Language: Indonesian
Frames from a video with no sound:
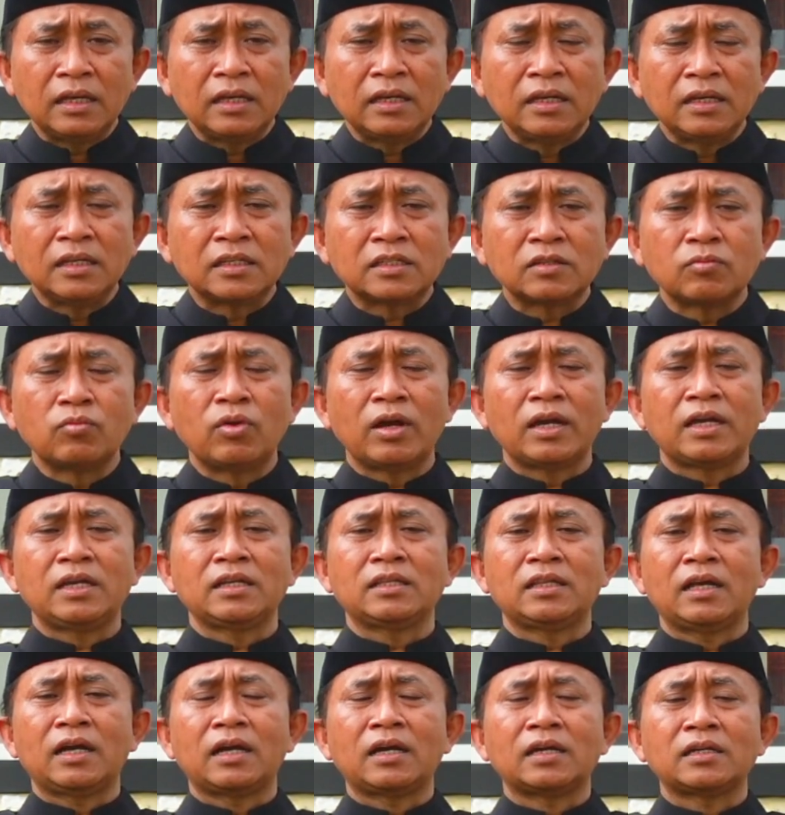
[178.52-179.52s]
Ini semua
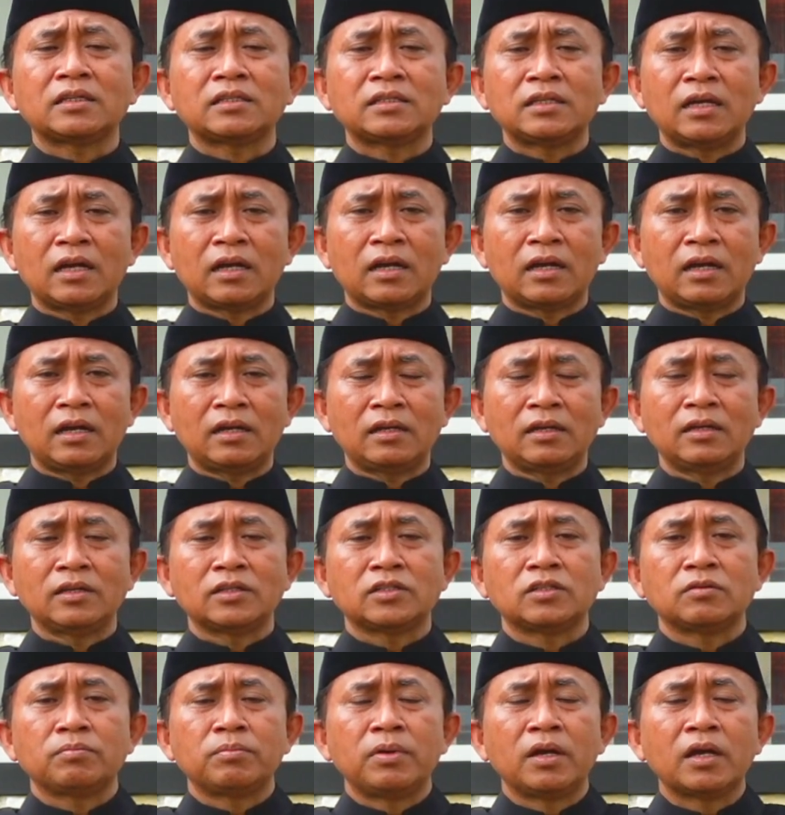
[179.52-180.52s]
kita kerjakan
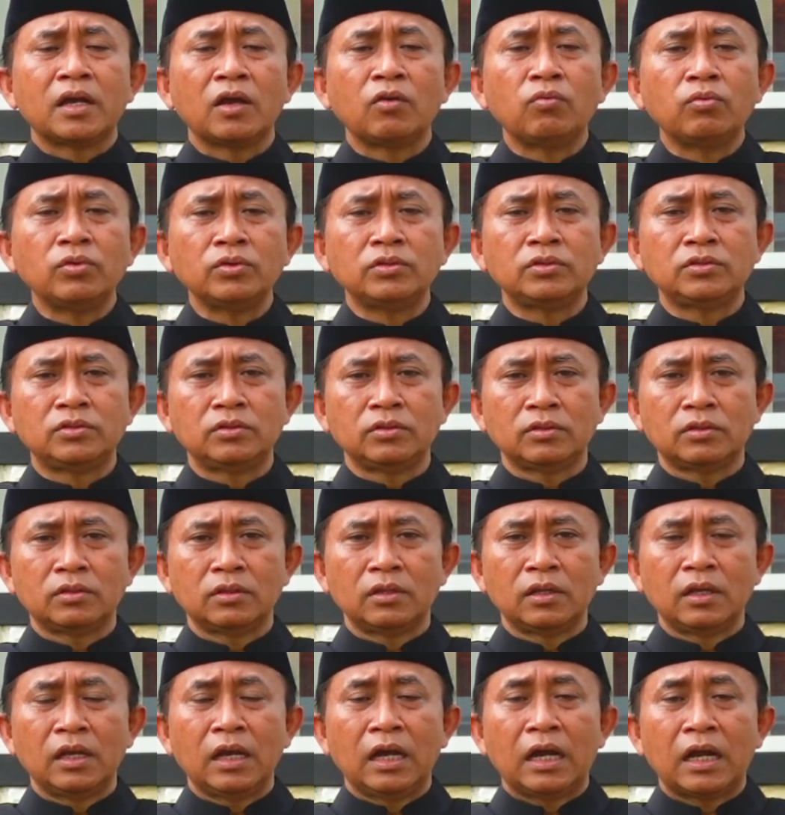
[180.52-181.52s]
sebagai wujud
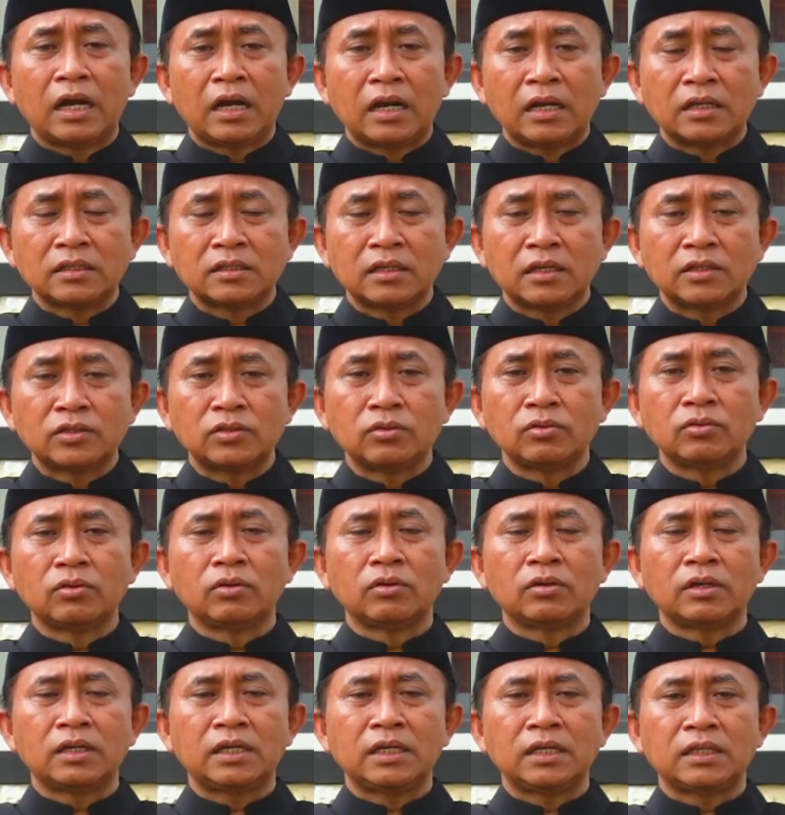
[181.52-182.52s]
rasa
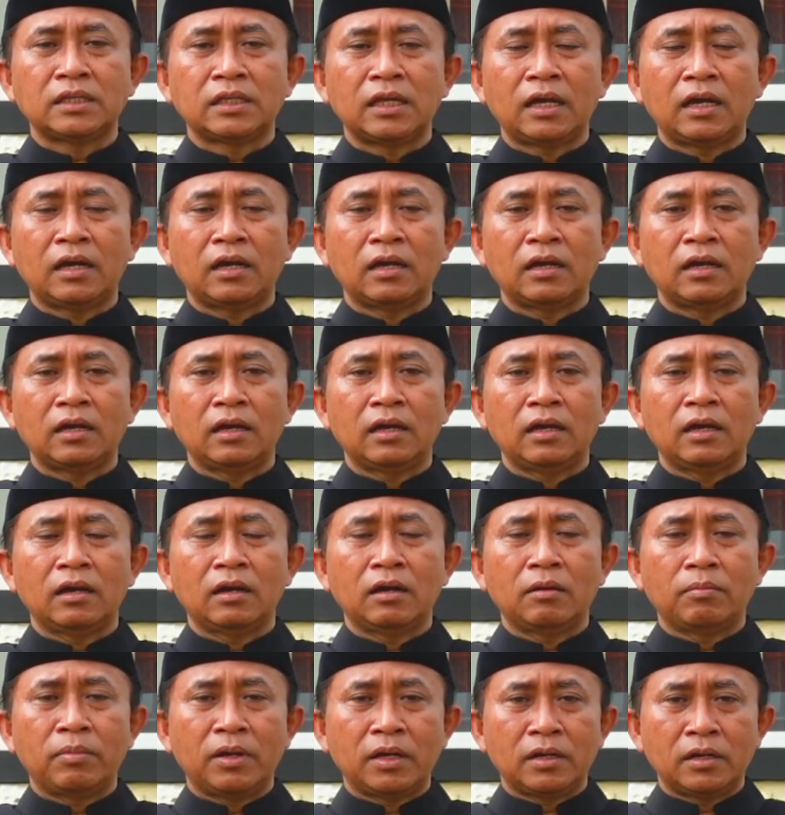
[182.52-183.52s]
syukur kita
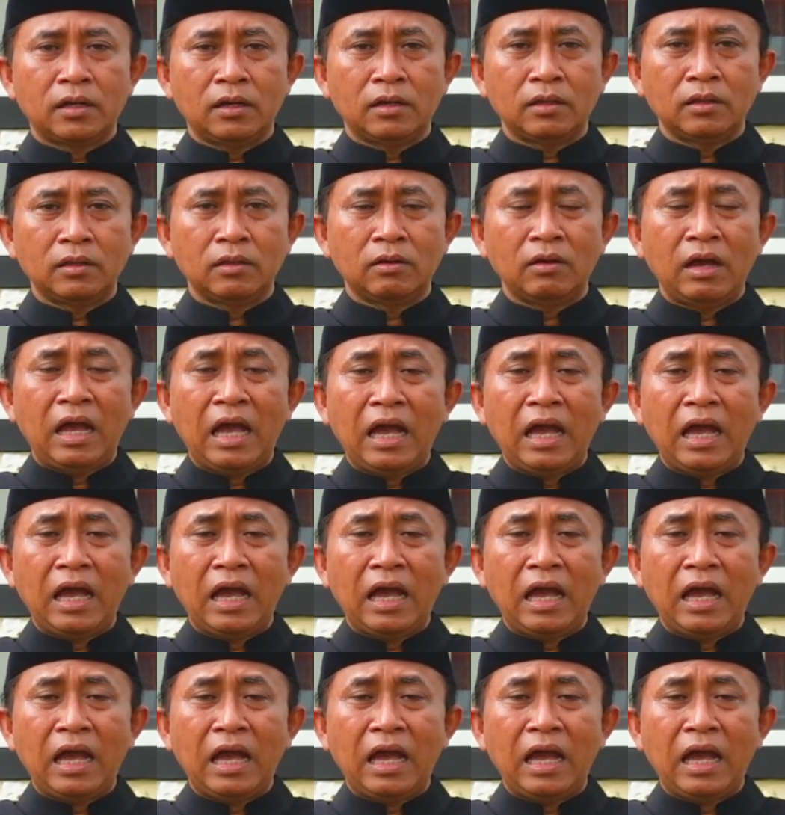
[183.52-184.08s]
kepada Allah